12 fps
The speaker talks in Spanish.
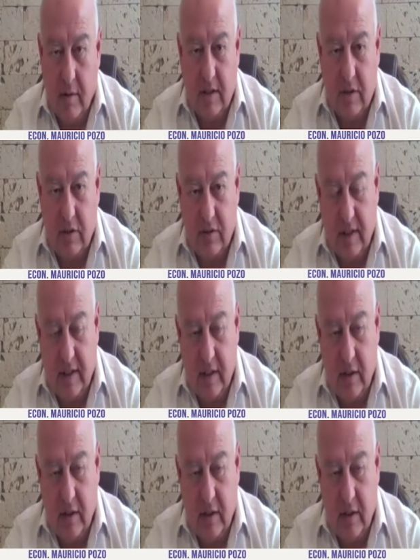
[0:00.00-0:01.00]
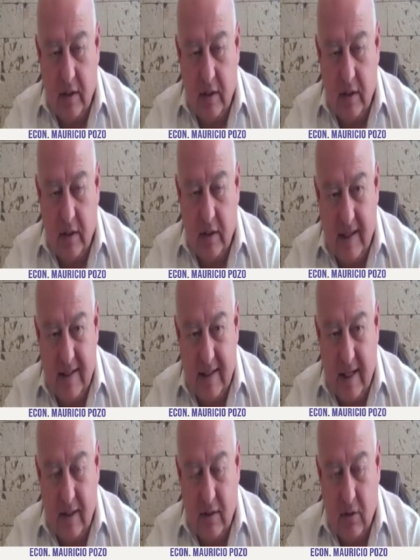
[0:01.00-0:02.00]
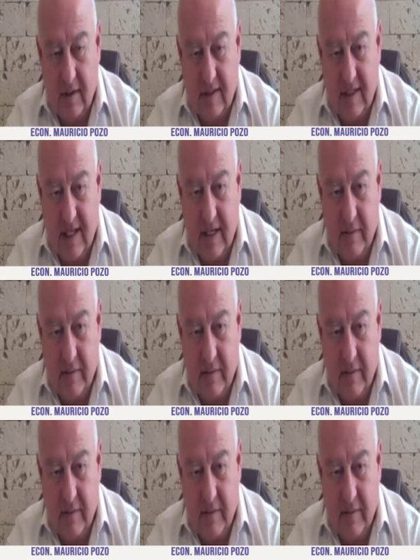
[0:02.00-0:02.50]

Si usted tiene un riesgo país alto y sale